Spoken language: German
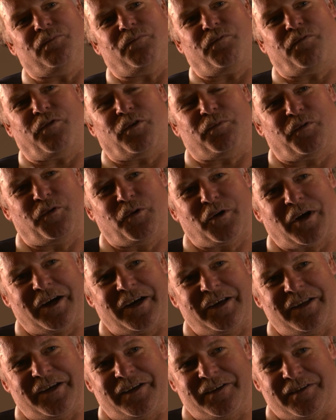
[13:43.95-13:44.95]
von
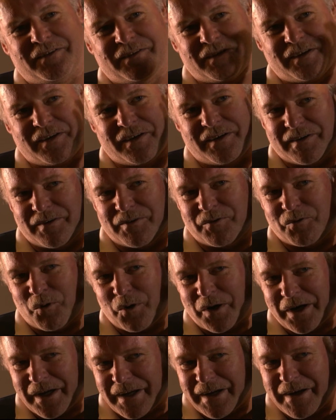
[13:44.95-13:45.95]
Pflückerinnen äh,
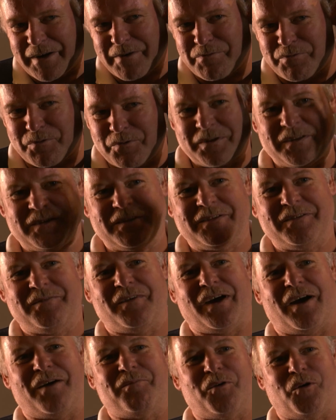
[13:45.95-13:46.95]
Ohrringe gefunden,
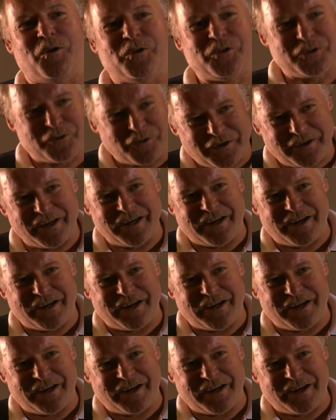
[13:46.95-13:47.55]
wir haben Holzstückchen